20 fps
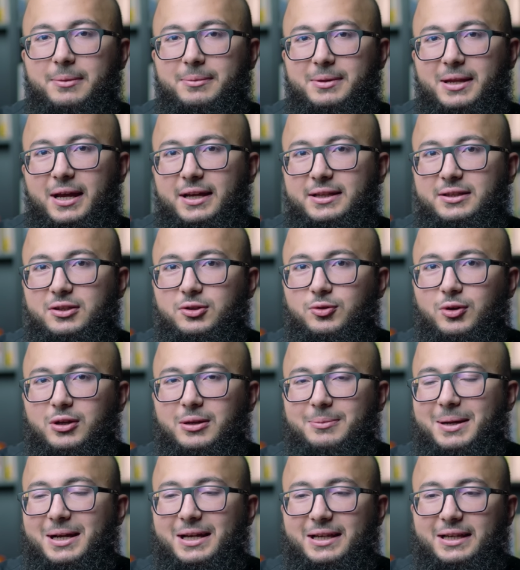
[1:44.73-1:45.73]
من ناحيه انه انا
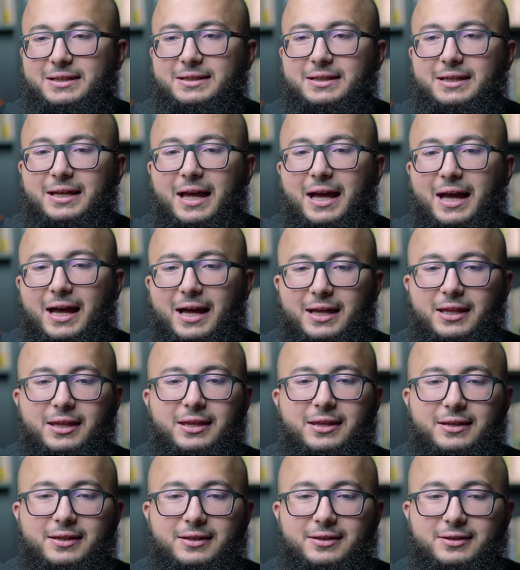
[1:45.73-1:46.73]
ما كان عندي
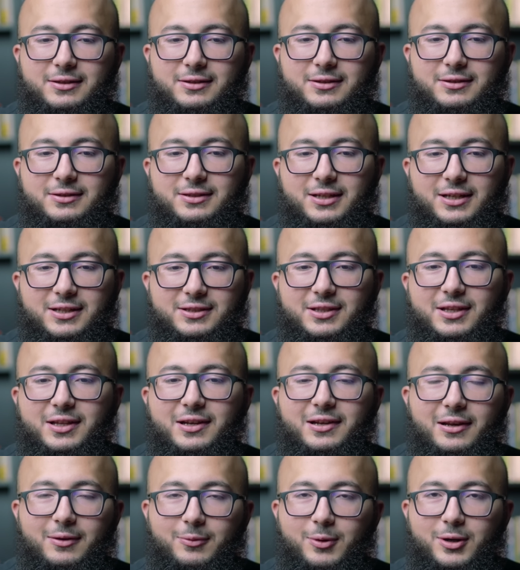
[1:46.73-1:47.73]
اي تقدير
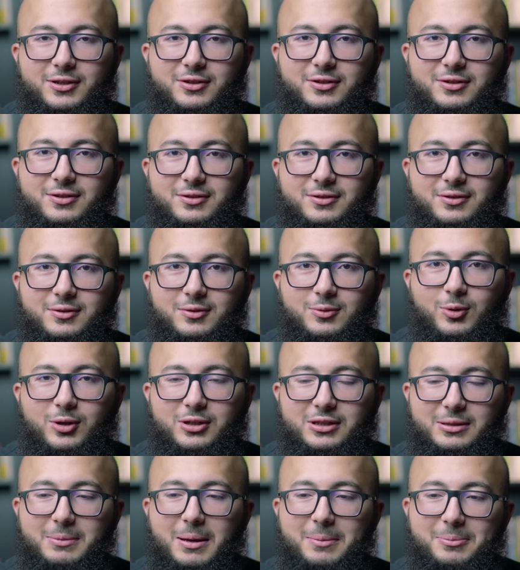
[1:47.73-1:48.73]
للوقت
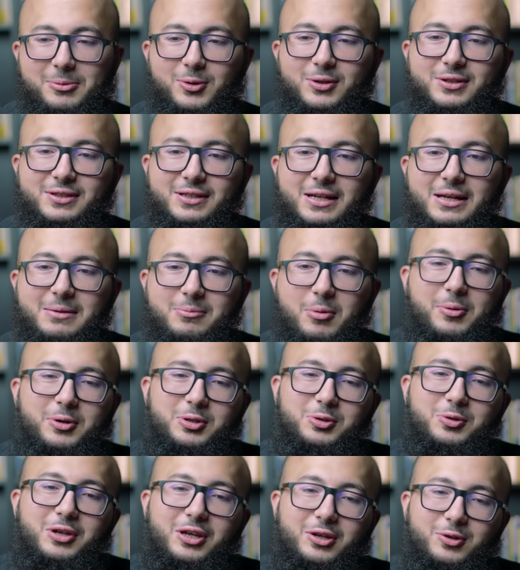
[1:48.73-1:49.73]
واهتمام بالوقت ممكن
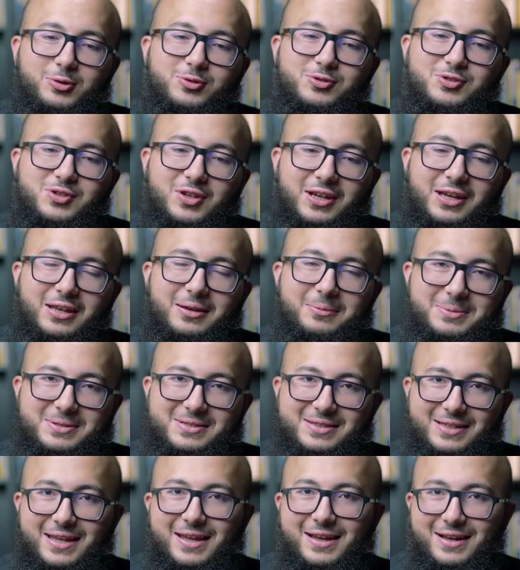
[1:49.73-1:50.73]
تقول انا كنت صغير بس
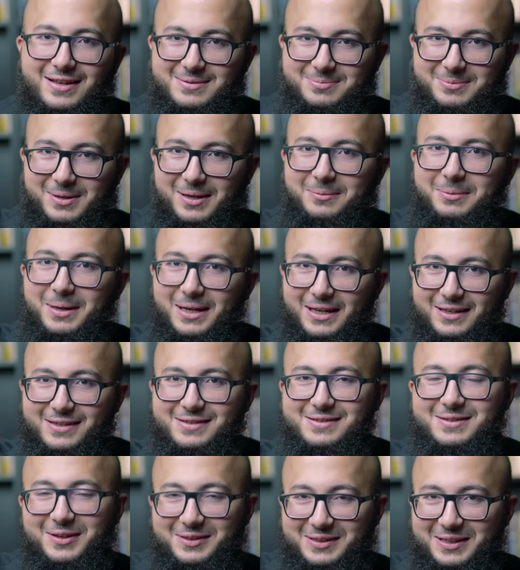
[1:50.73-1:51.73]
دقيقه اسمع باقي
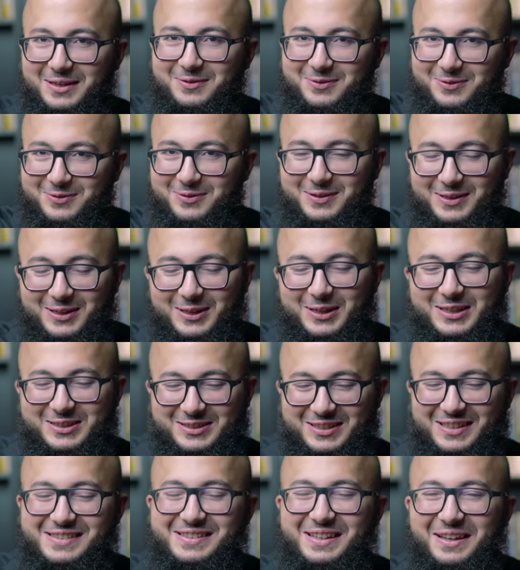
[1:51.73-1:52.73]
القصه حتعرف ايش
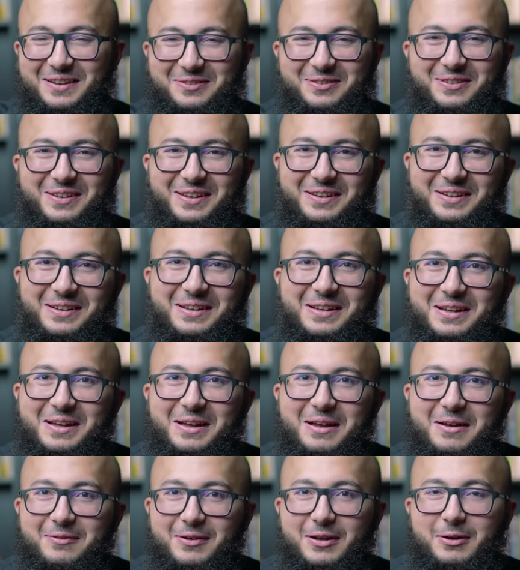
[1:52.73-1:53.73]
اللي صار فيه
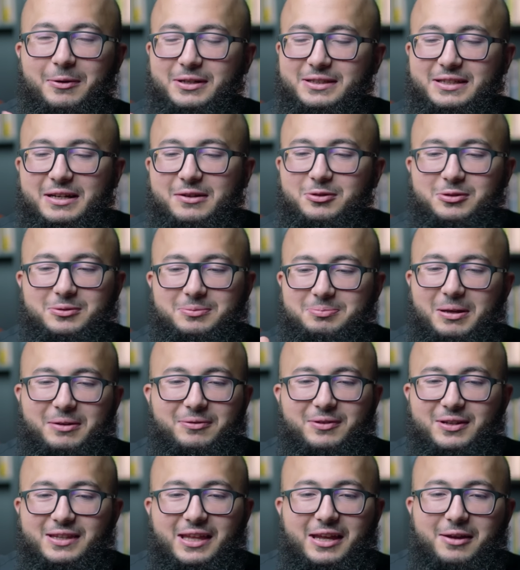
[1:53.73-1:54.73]
فانا وقتها كنت
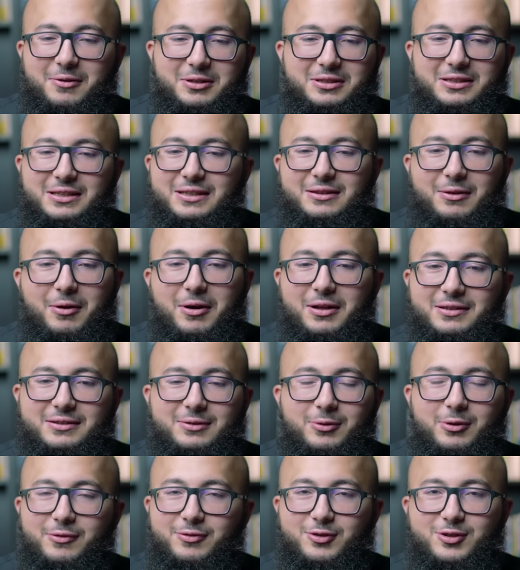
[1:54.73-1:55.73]
حرفيا اضيع وقتي طال
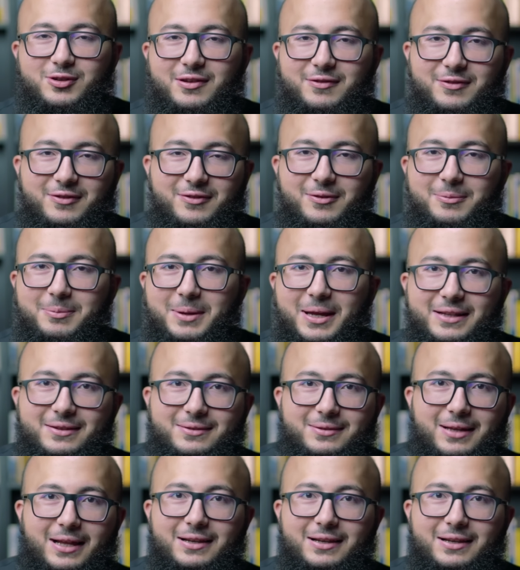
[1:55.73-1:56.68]
24 7 في البيت على